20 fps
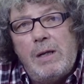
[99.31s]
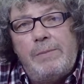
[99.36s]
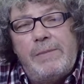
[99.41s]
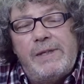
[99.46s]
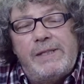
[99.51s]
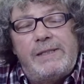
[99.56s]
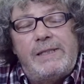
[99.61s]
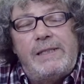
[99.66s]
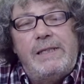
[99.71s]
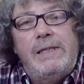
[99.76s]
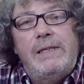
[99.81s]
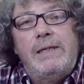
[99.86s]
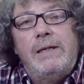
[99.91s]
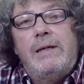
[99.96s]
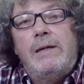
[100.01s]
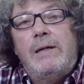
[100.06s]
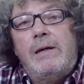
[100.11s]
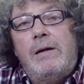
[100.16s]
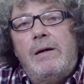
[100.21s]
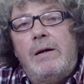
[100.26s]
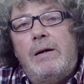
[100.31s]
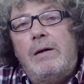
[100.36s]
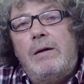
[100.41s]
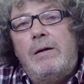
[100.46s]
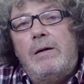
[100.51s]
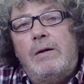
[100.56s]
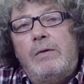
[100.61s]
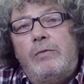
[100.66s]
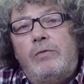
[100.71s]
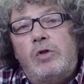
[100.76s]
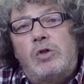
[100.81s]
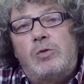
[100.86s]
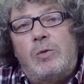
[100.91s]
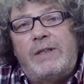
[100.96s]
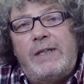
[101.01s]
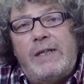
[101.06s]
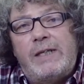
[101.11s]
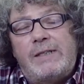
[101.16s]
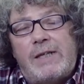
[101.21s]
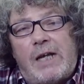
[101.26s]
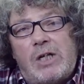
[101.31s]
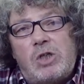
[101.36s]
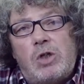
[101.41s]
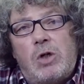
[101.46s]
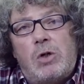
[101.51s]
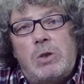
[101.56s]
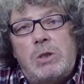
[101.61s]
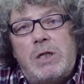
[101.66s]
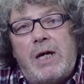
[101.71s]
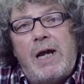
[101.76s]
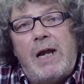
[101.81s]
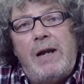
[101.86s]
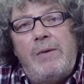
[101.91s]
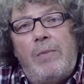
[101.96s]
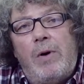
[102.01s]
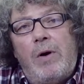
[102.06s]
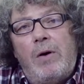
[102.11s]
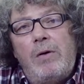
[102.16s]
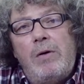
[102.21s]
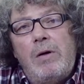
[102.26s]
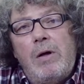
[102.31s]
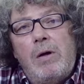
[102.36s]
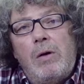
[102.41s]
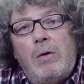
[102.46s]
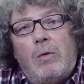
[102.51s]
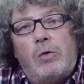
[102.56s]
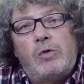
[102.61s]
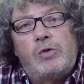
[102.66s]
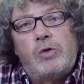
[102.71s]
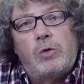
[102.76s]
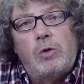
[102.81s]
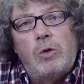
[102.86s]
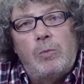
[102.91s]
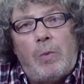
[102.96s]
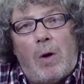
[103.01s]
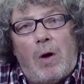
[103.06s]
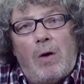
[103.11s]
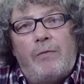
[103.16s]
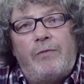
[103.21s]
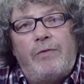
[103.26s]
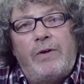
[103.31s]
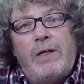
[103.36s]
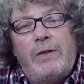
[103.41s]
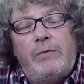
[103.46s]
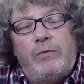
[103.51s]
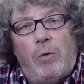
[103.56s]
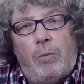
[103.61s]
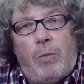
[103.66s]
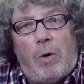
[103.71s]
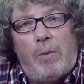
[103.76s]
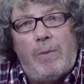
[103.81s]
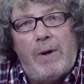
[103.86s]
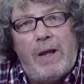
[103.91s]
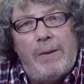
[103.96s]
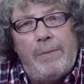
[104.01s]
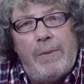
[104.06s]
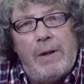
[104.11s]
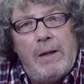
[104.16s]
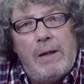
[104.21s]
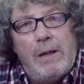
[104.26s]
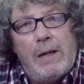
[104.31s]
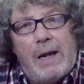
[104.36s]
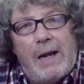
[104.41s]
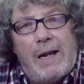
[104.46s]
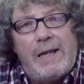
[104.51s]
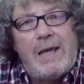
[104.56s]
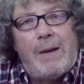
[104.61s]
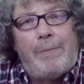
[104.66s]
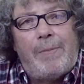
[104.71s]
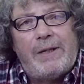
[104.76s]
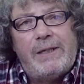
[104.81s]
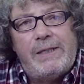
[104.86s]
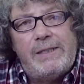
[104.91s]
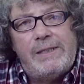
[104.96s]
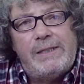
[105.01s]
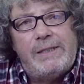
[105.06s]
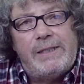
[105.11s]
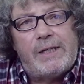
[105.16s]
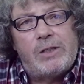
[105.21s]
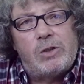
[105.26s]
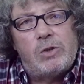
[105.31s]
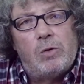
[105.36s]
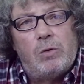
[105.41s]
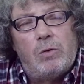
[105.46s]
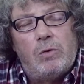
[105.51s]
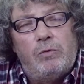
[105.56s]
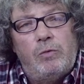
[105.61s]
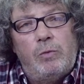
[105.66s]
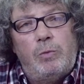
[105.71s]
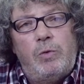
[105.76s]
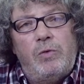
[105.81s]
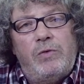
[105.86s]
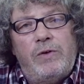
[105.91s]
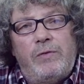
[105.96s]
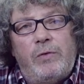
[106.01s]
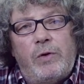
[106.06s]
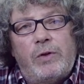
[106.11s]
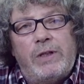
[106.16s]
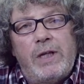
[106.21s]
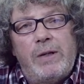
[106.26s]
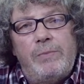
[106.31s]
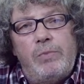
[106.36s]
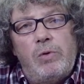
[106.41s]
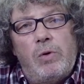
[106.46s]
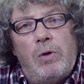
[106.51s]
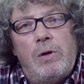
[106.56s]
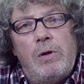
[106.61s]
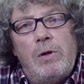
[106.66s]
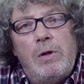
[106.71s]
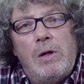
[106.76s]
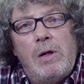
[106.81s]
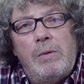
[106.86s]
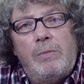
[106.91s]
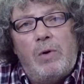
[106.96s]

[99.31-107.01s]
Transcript: Mais si euh, vous souhaitez que ça change réellement, qu'on s'occupe enfin de vos problèmes, là, il n'y a pas d'hésitation, vous pouvez voter pour, euh,